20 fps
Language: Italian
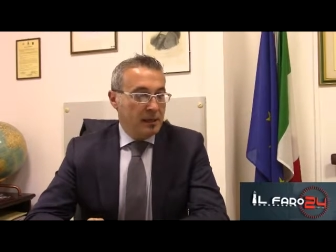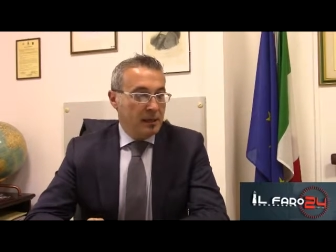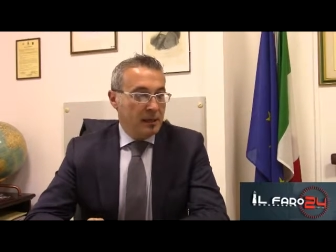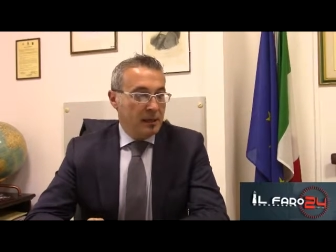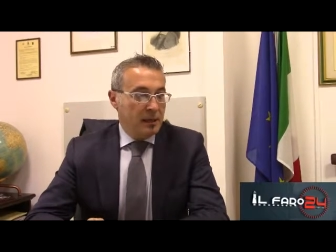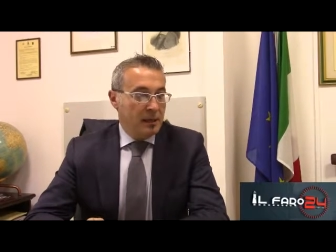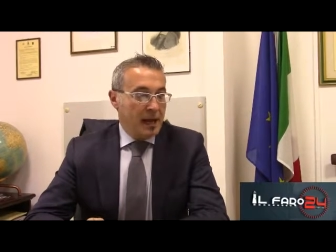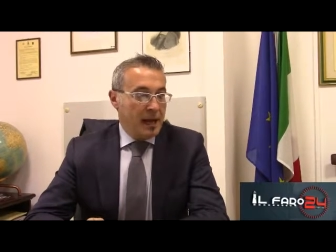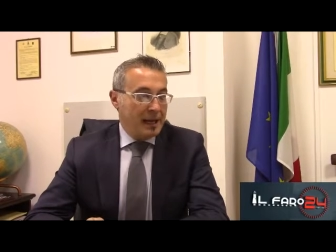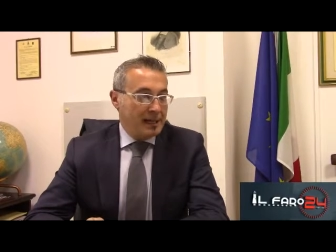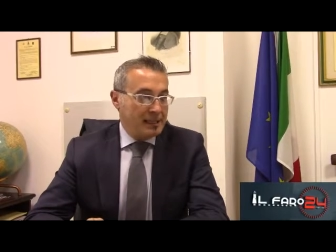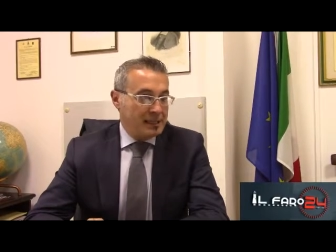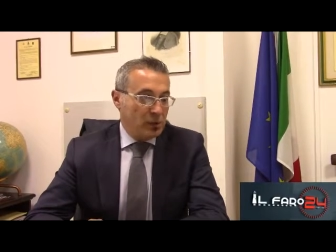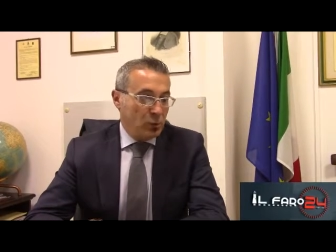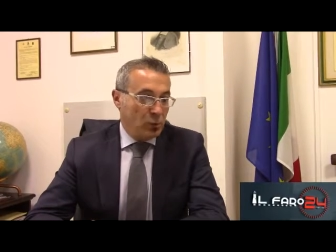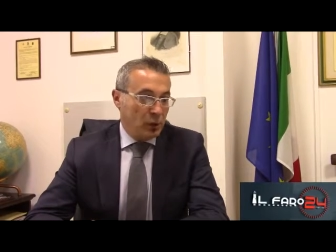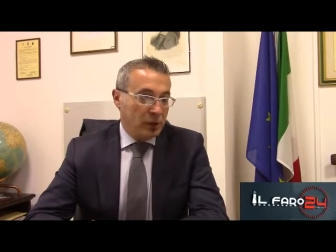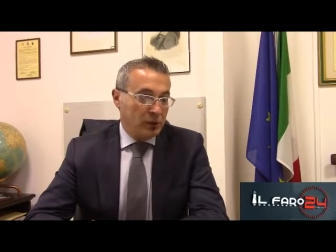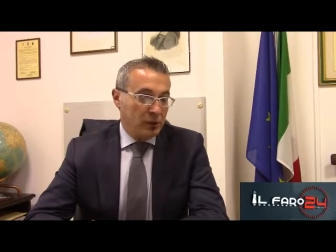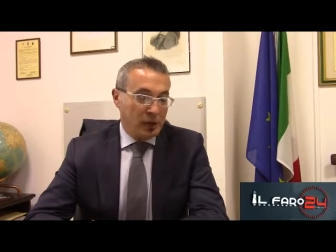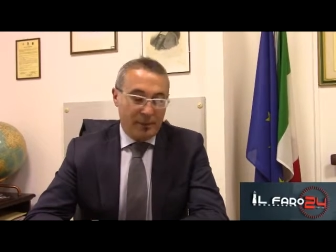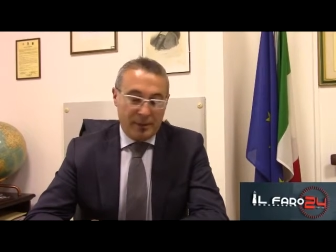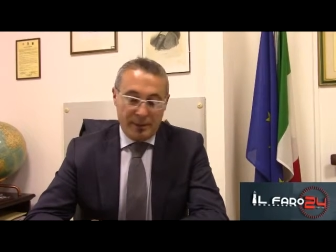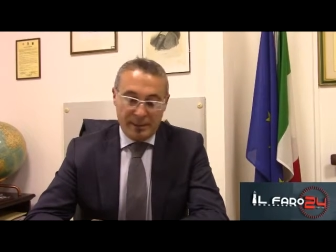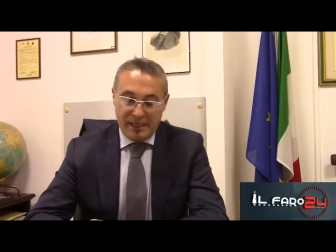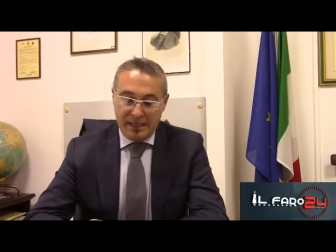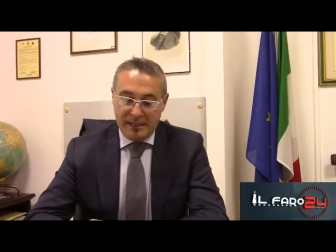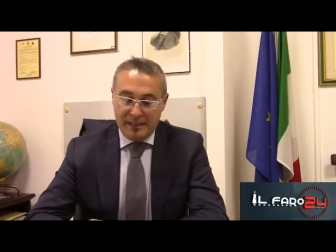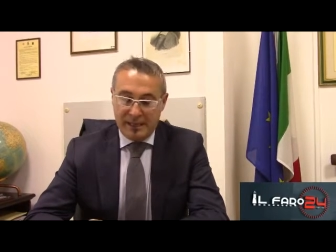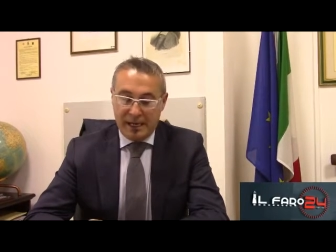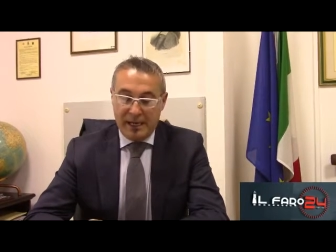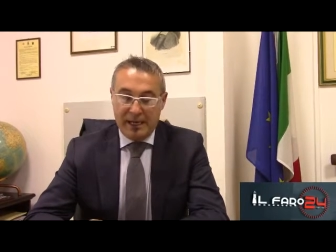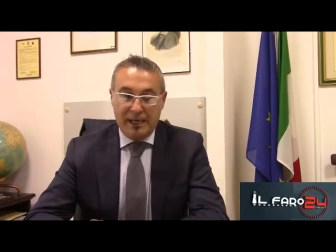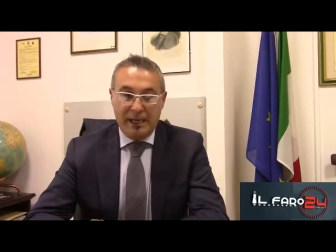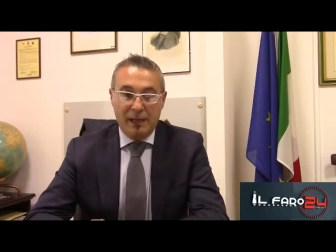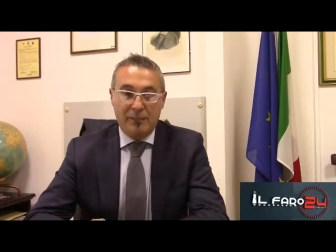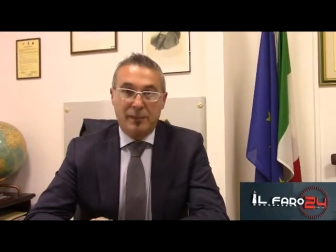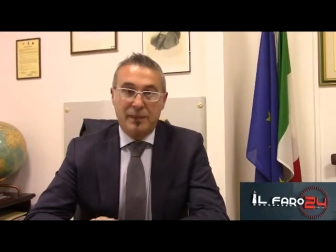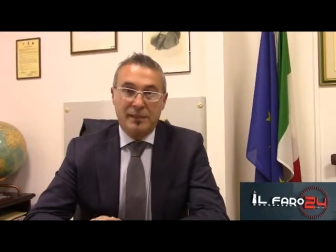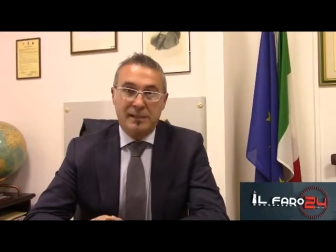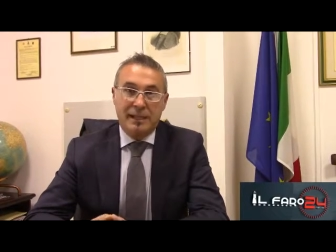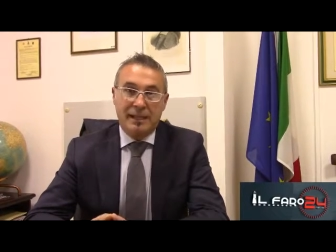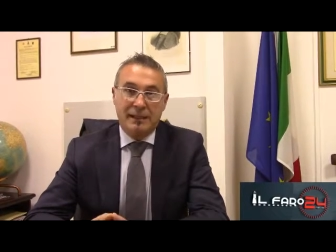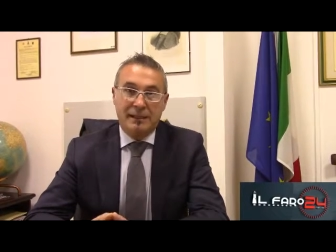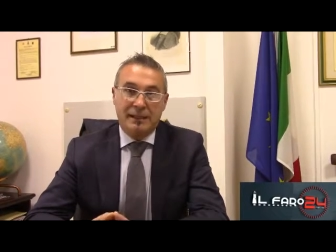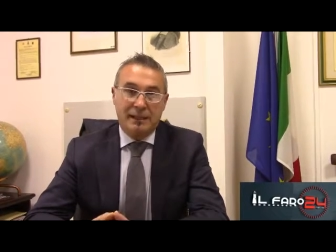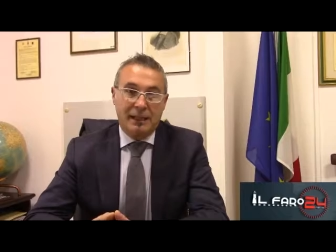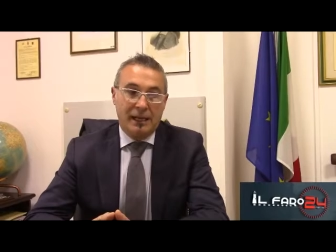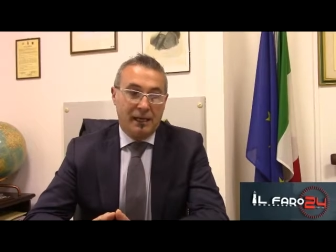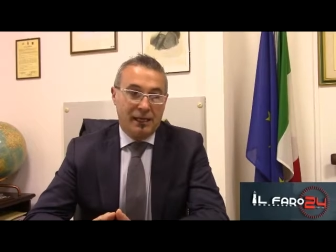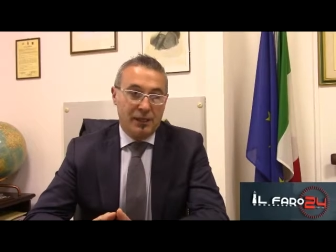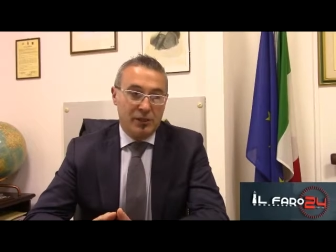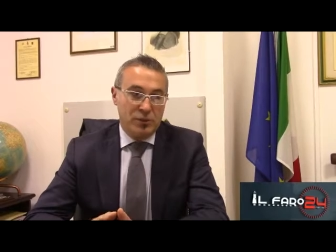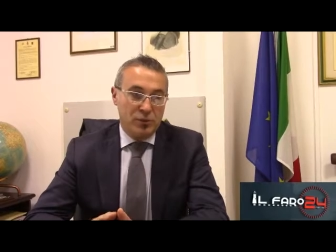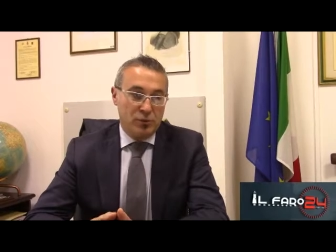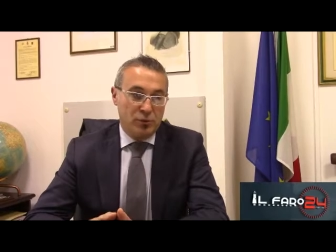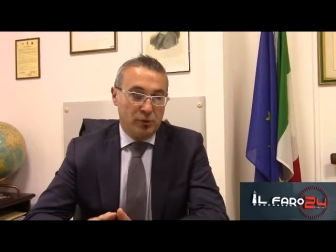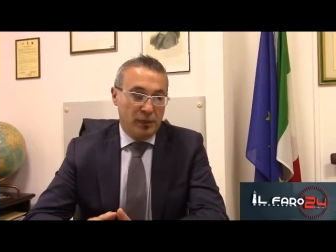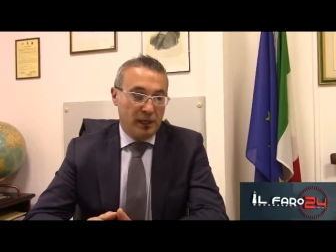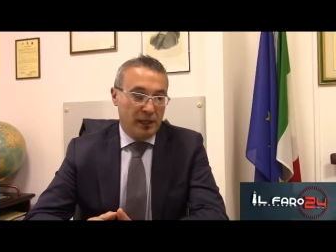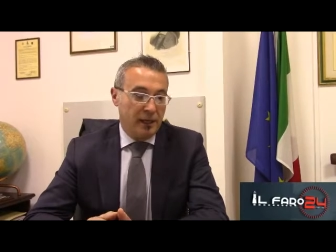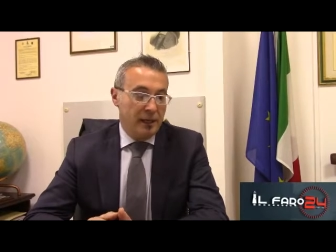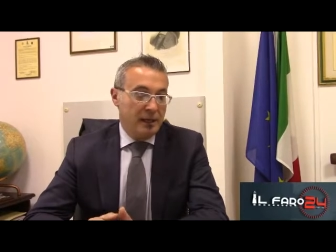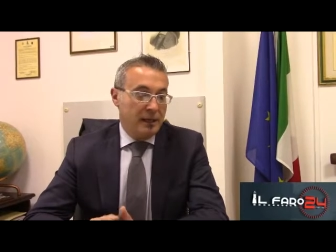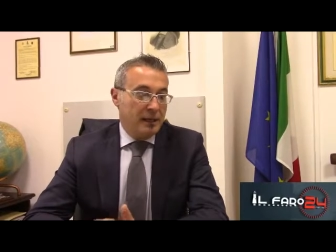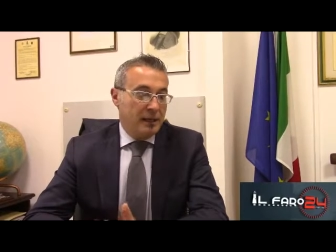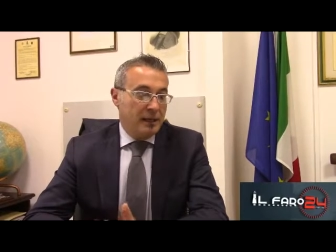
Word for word: Eh, ha assicurato la presenza anche il Presidente della Regione